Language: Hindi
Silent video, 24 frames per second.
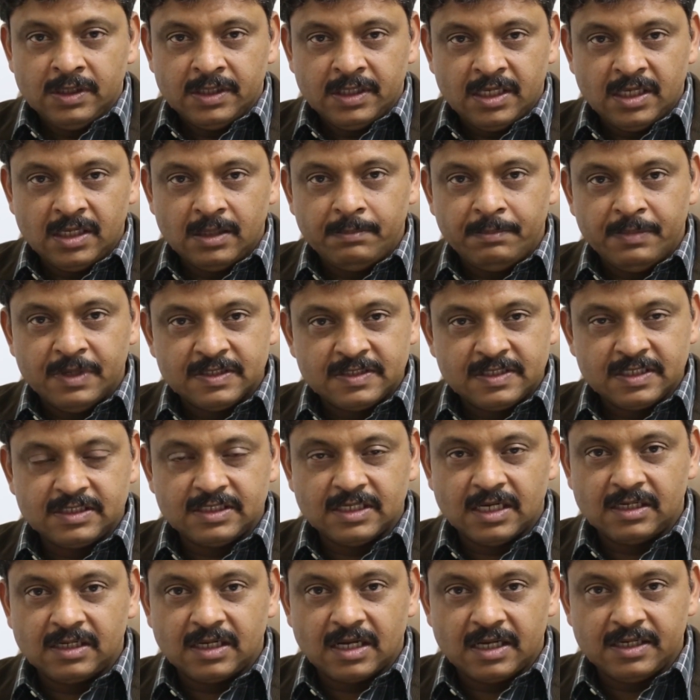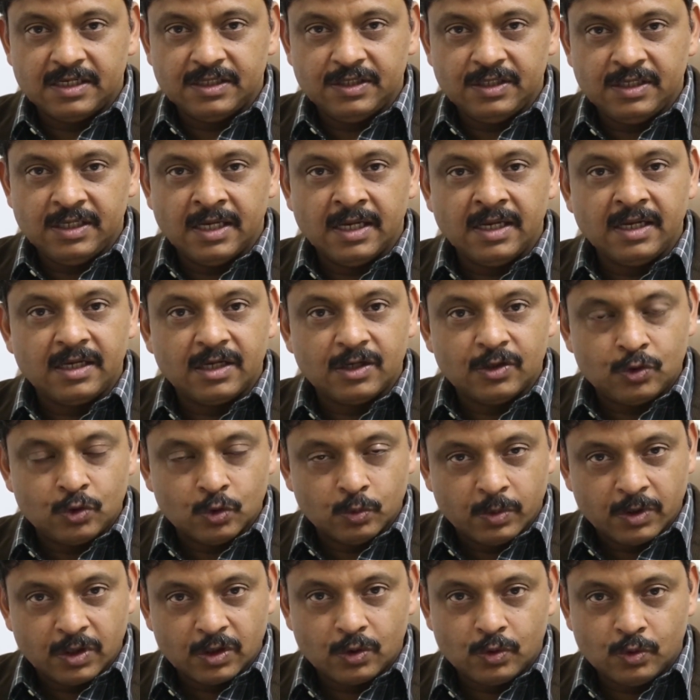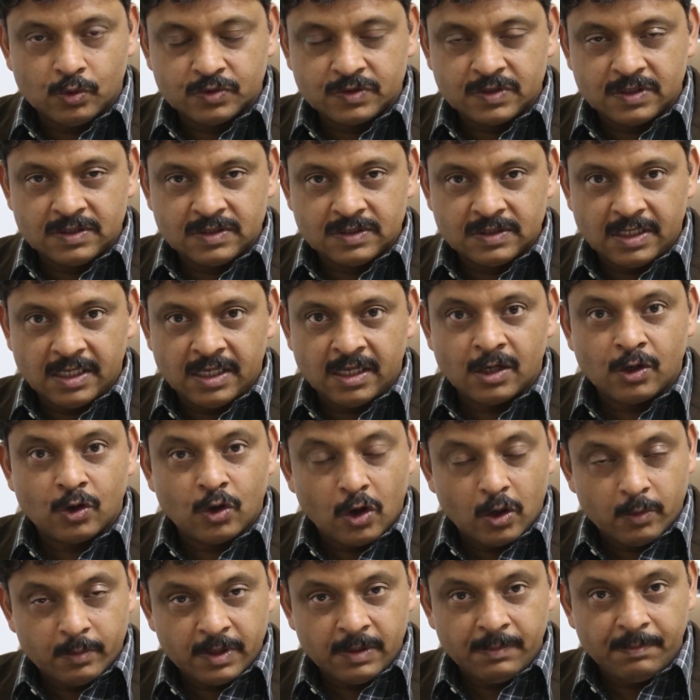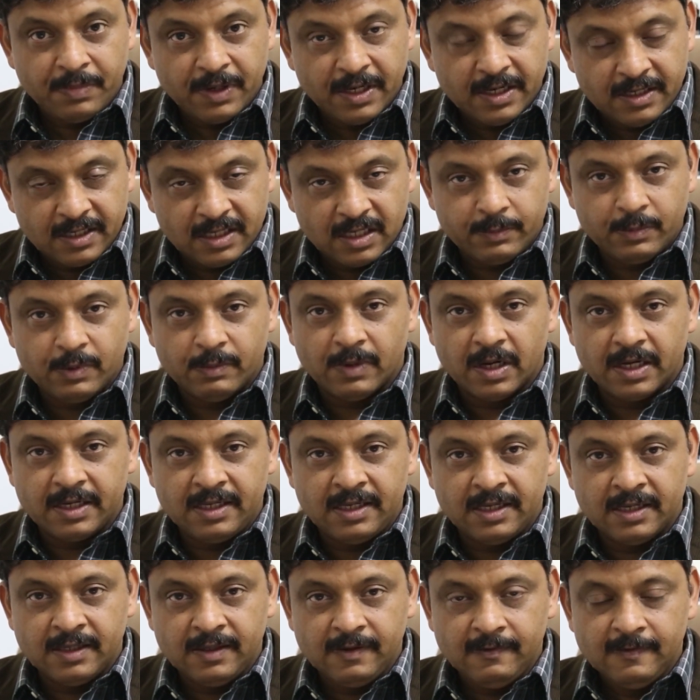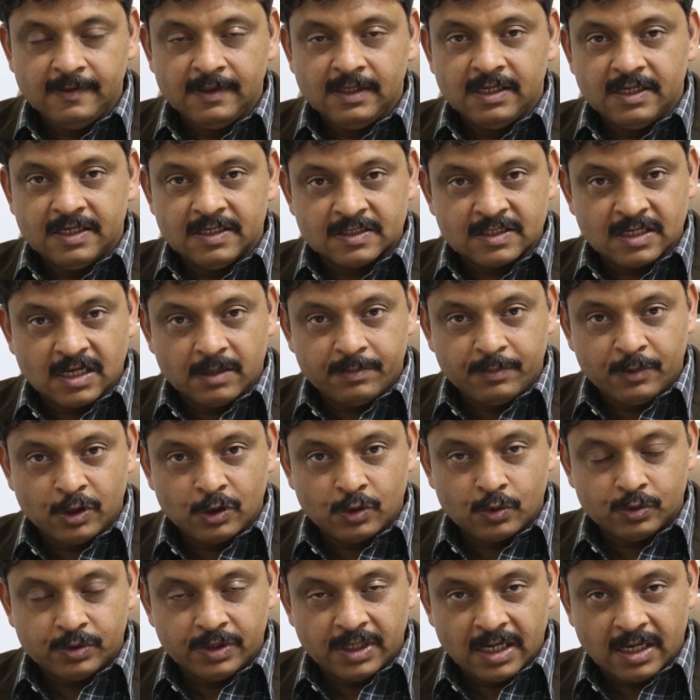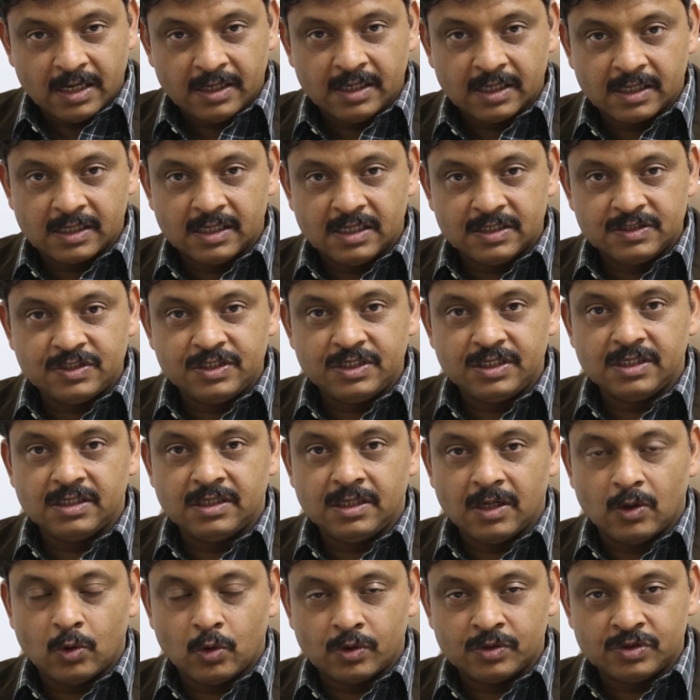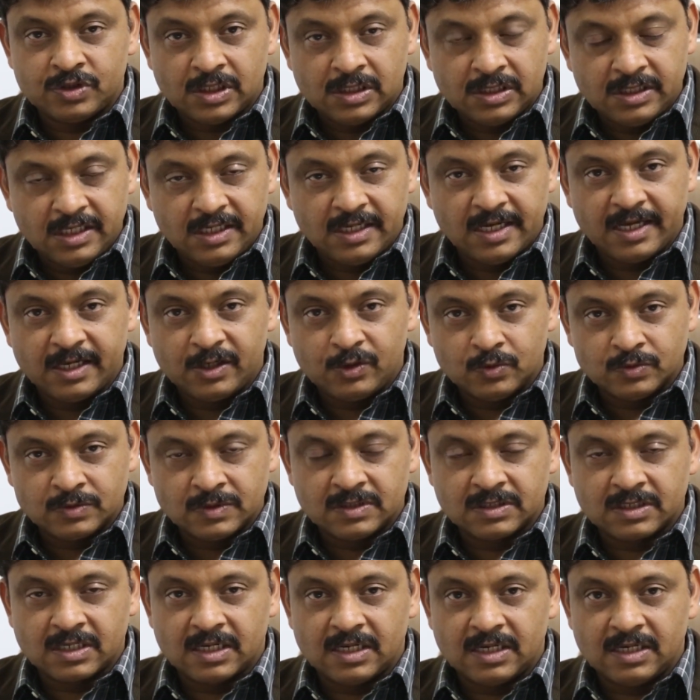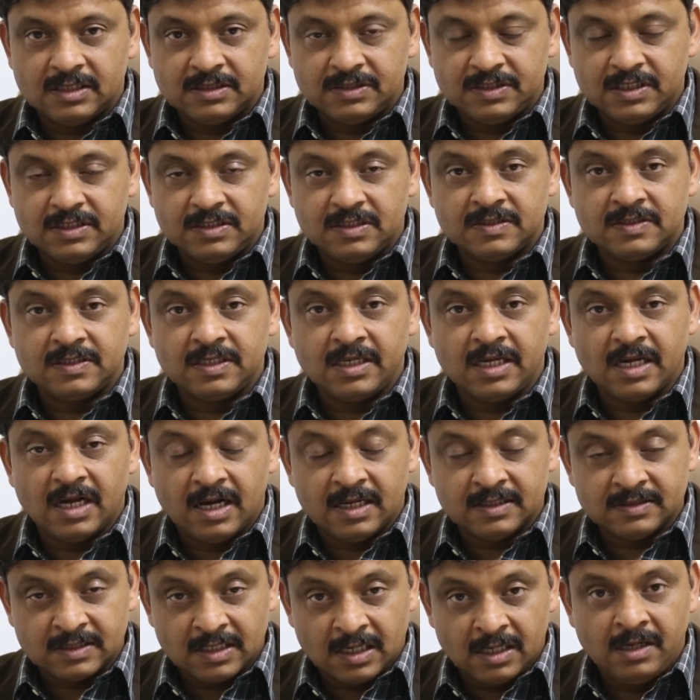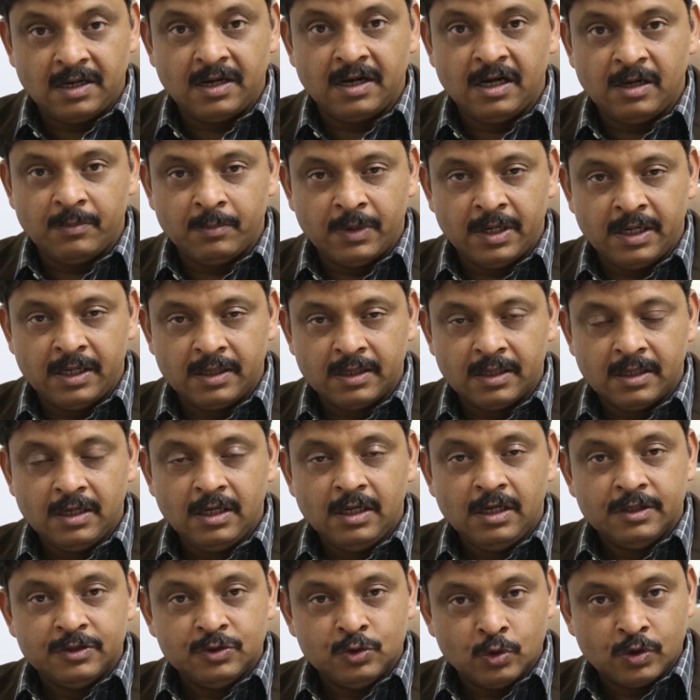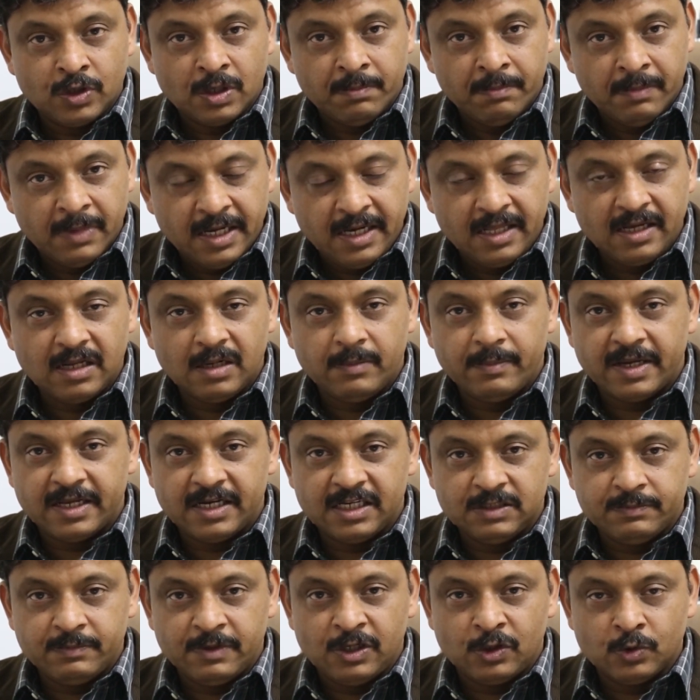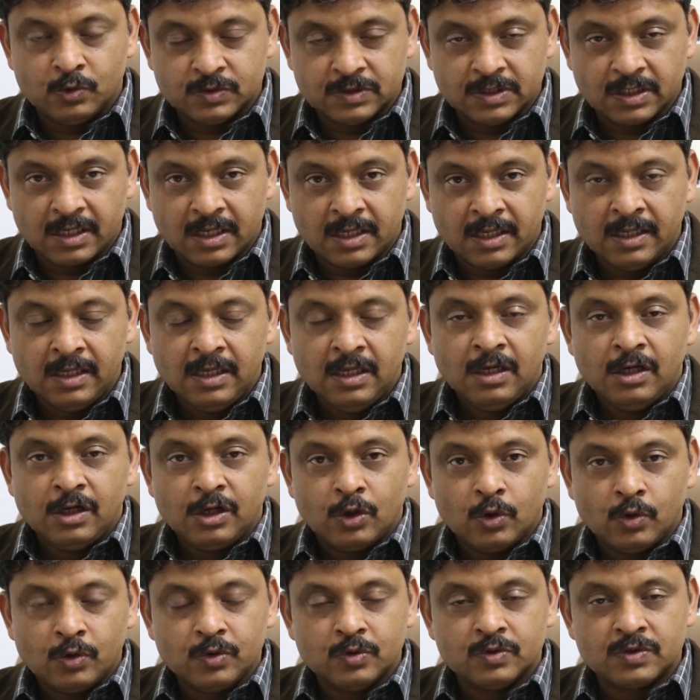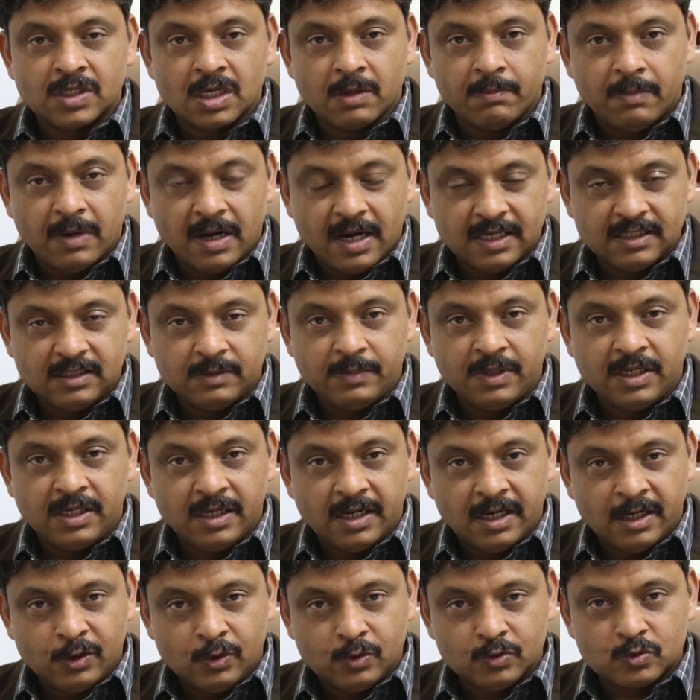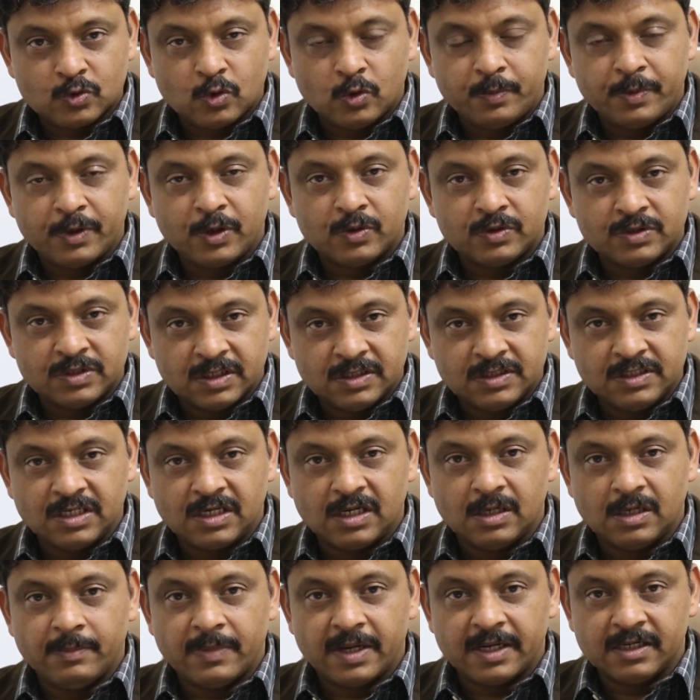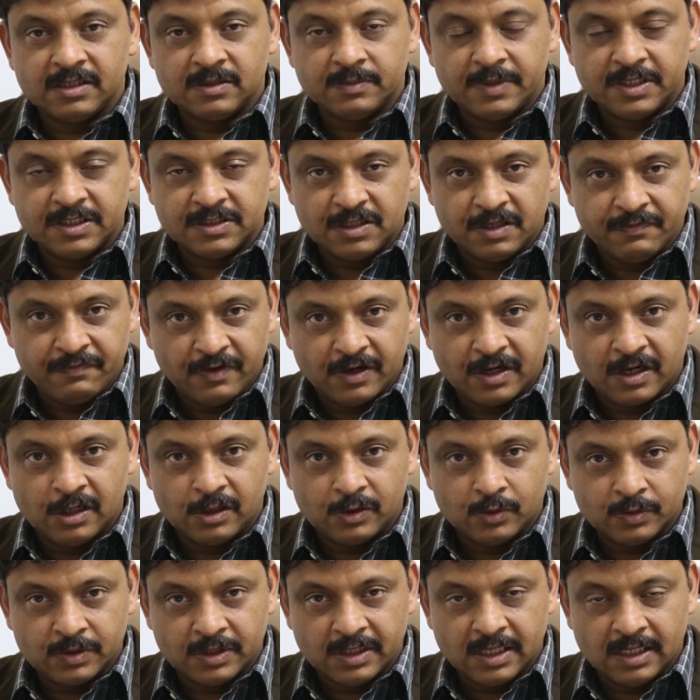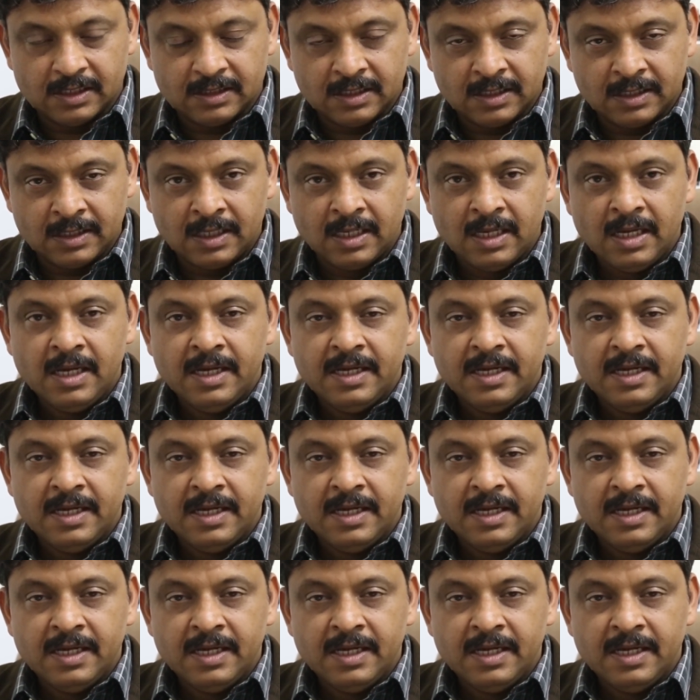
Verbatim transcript: ये बेसिक जानकारी दी है कि ट्यूबरक्लोसिस एक कॉमन पेट की बीमारी है इसका अपने को ध्यान रखना चाहिए और जल्दी डायग्नोसिस कराना चाहिए जिससे कि आसान ट्रीटमेंट जो कि मेडिकल मैनेजमेंट हो सके क्योंकि उसके बाद में एंडोस्कोपिक और सर्जिकल मैनेजमेंट्स डिफ़िकल्ट होते जाते हैं